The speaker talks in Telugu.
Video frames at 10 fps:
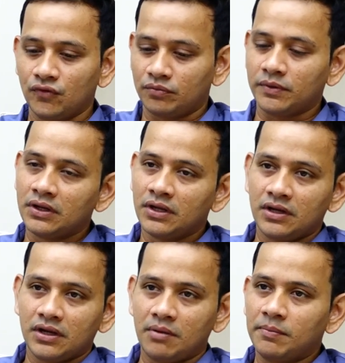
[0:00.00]
ఫుట్
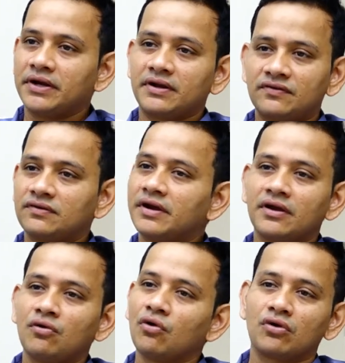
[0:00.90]
కంప్లీట్ రెస్ట్
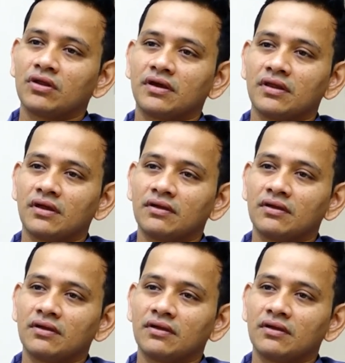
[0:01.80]
చేయడానికి కూడా ఉండదు కదా